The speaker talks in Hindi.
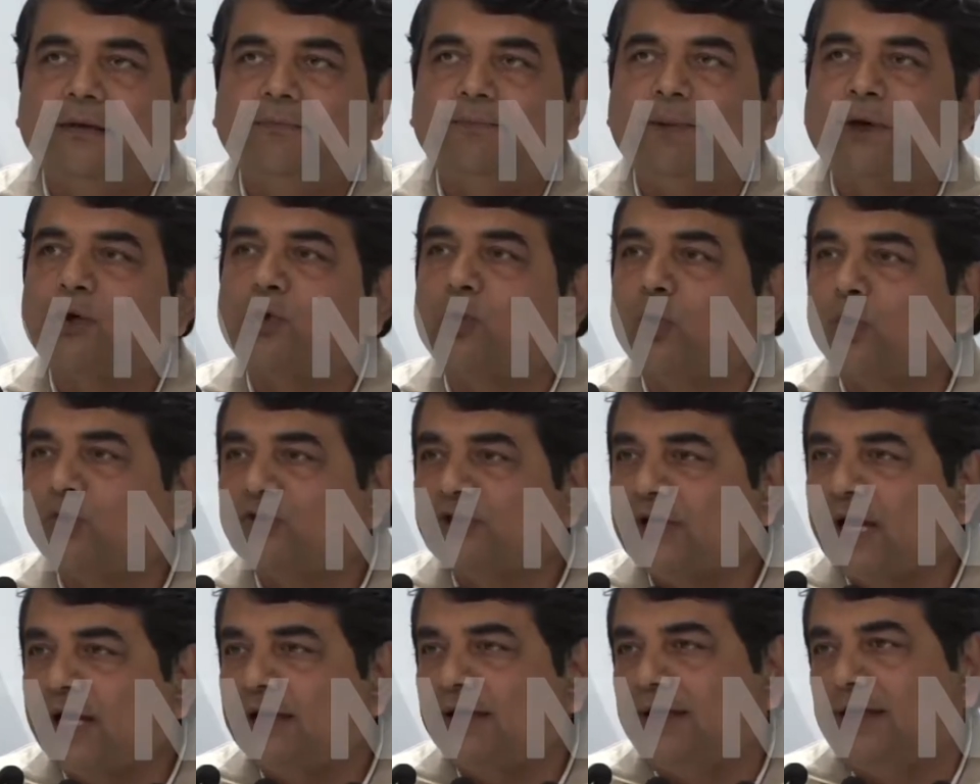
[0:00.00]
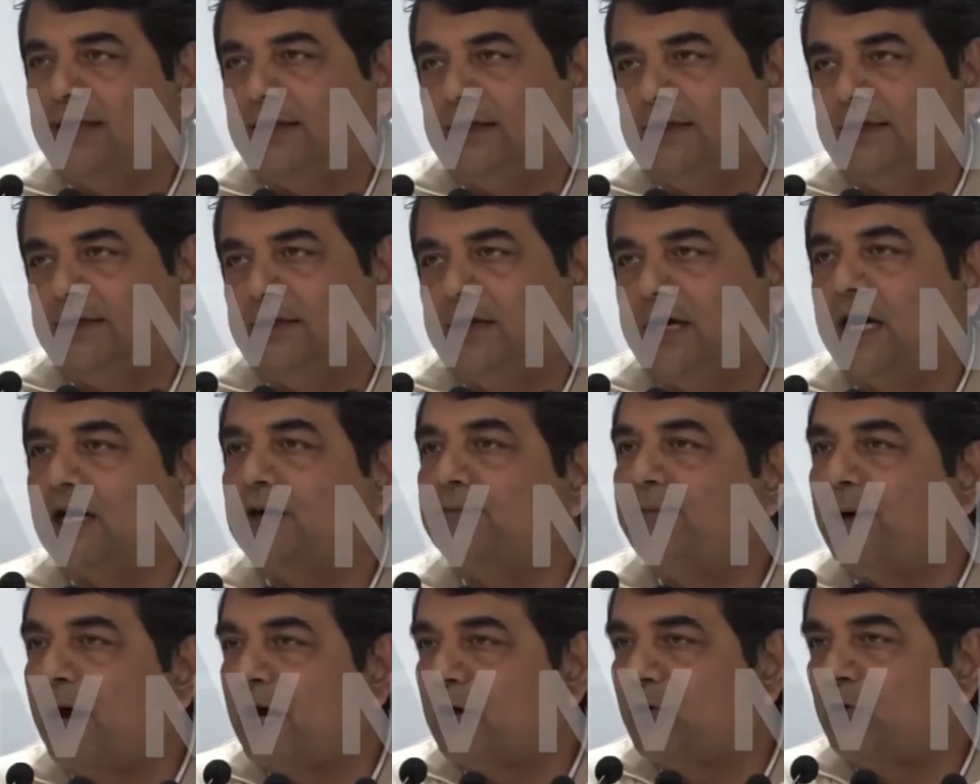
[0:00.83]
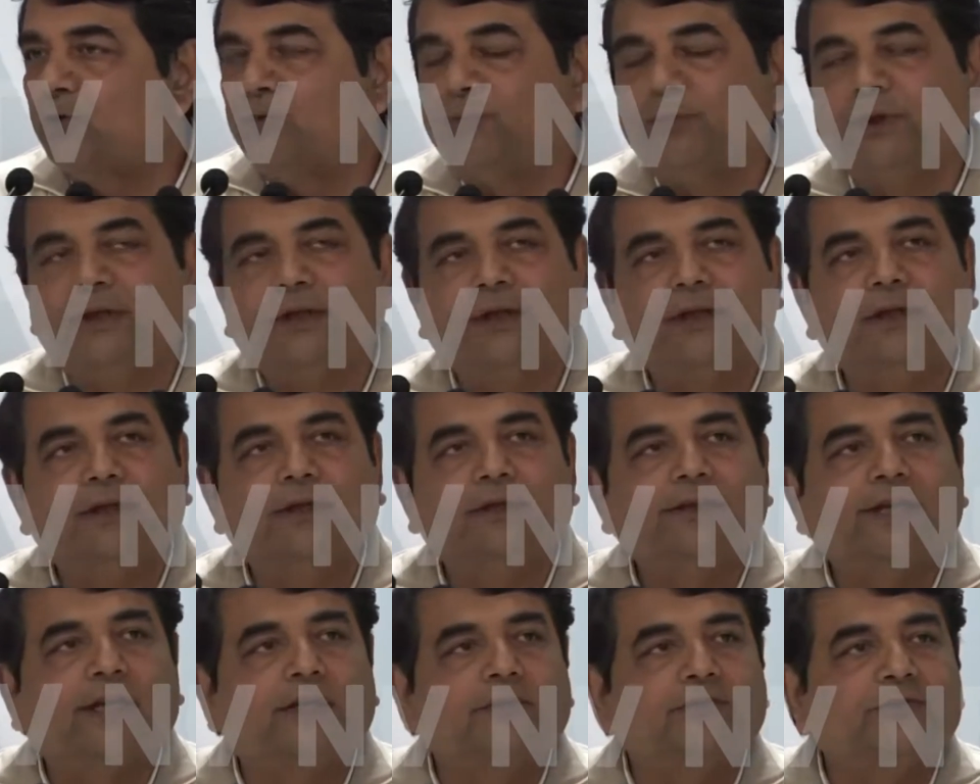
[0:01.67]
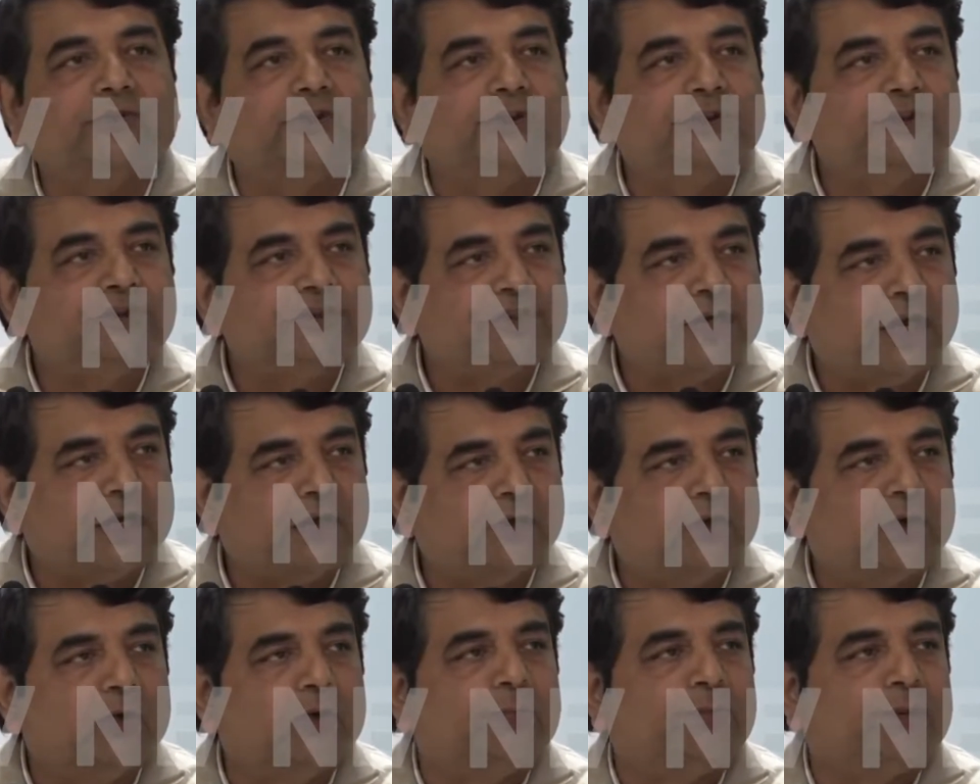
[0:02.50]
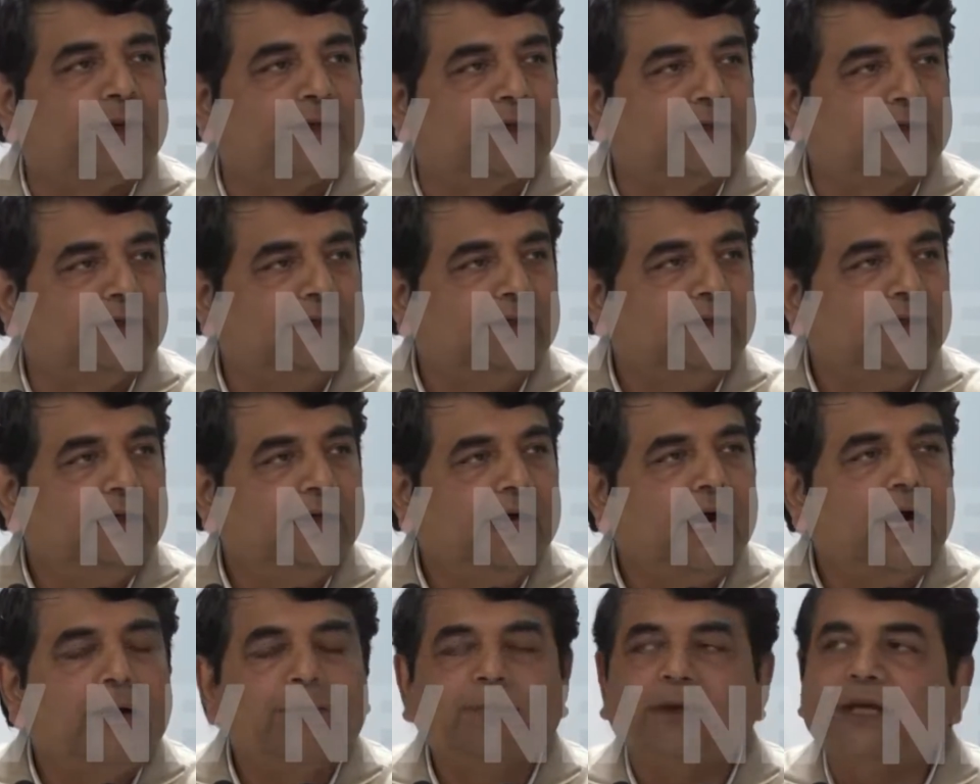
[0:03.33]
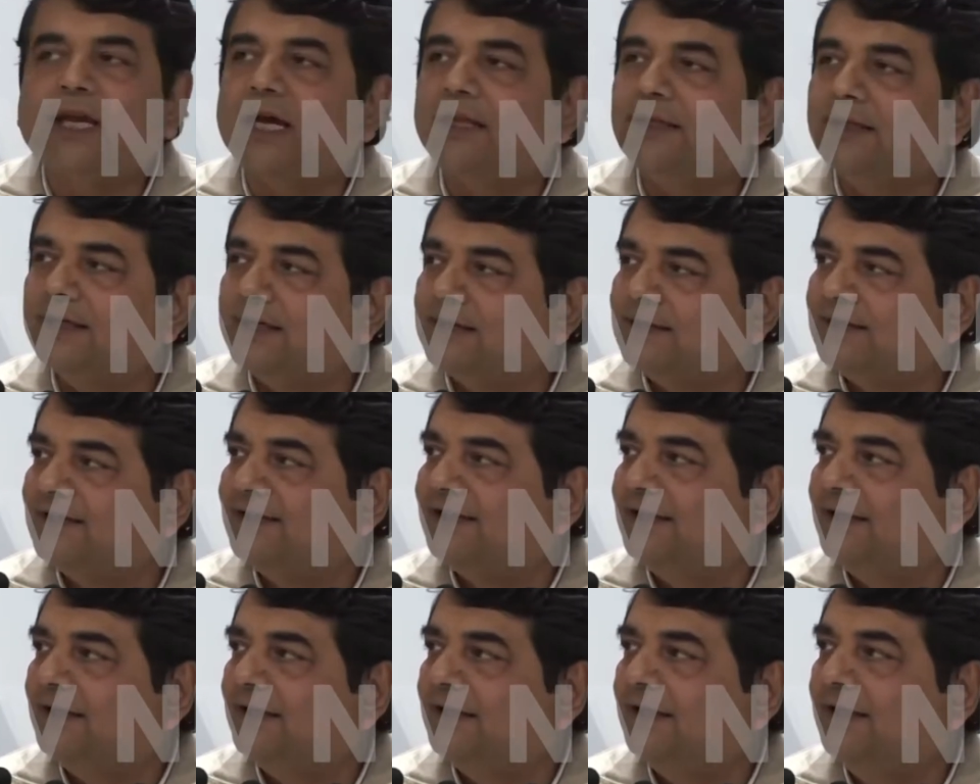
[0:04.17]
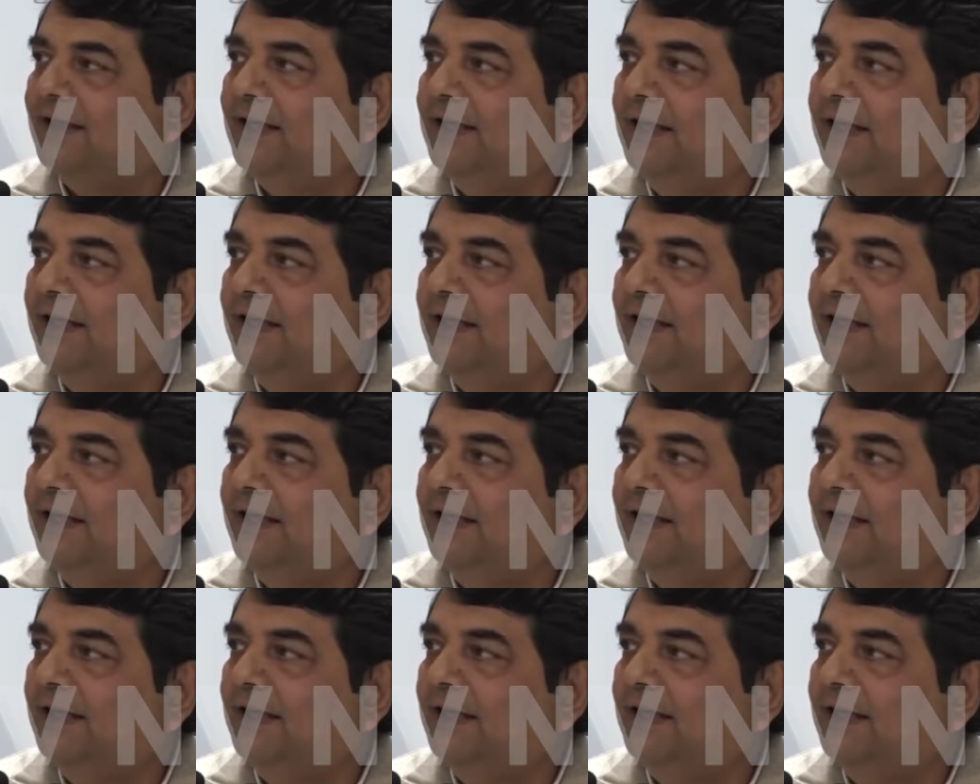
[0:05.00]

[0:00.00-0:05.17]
पर रोज़ाना अखबारों में टेलीविज़न चैनलों पर हम क्या देखते हैं